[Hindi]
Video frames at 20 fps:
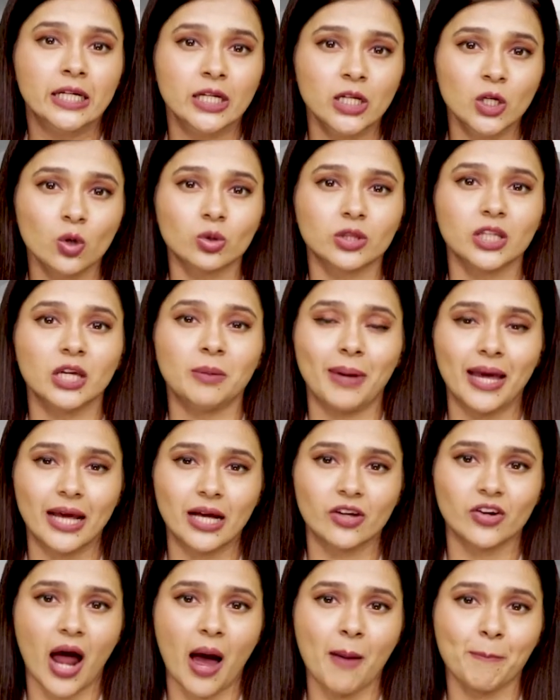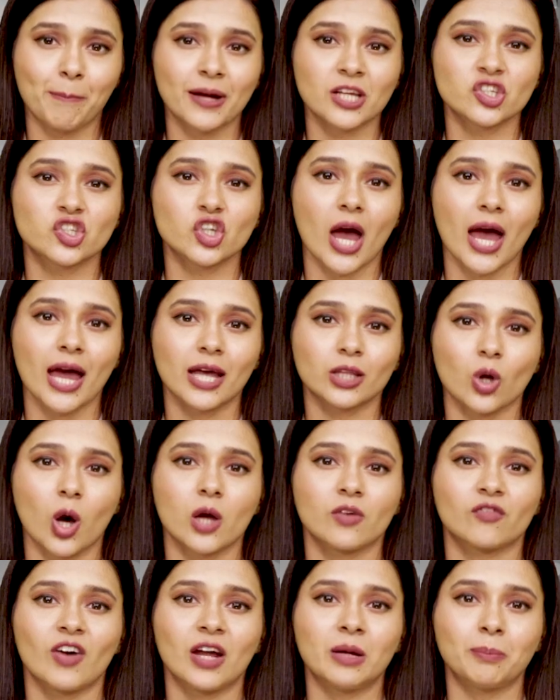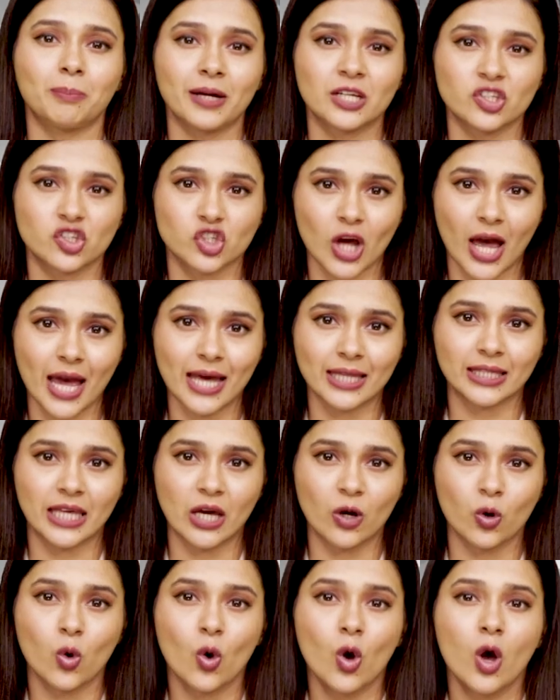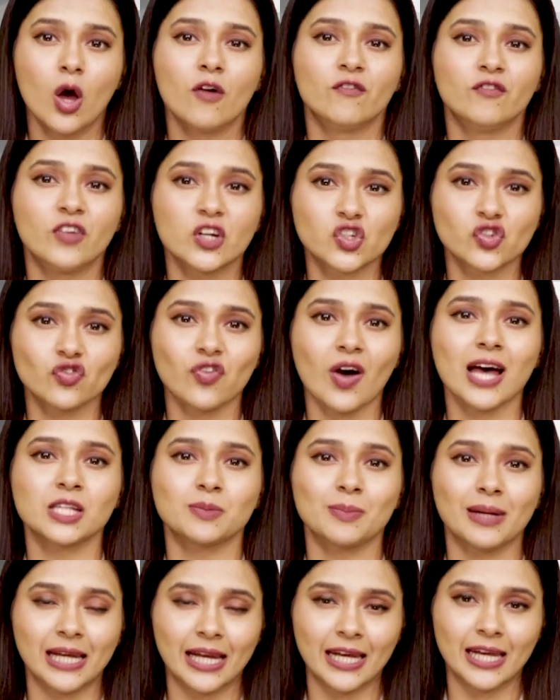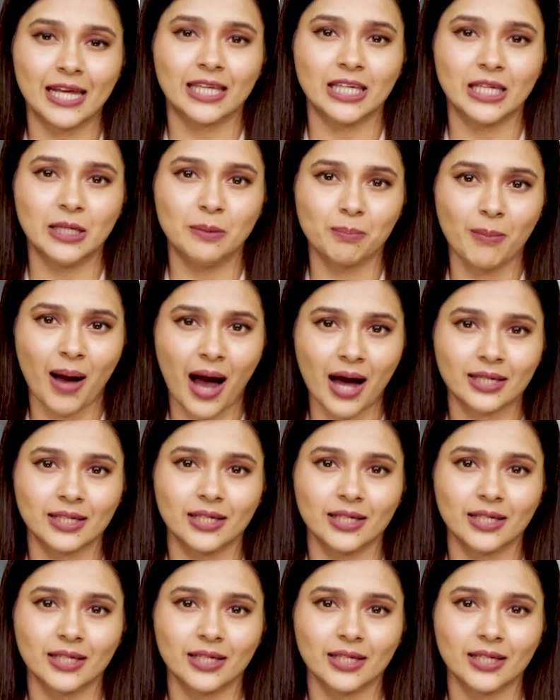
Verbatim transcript: नियुक्ति में ग्राम पंचायत और वन पंचायत के विश्वास में लेने की मांग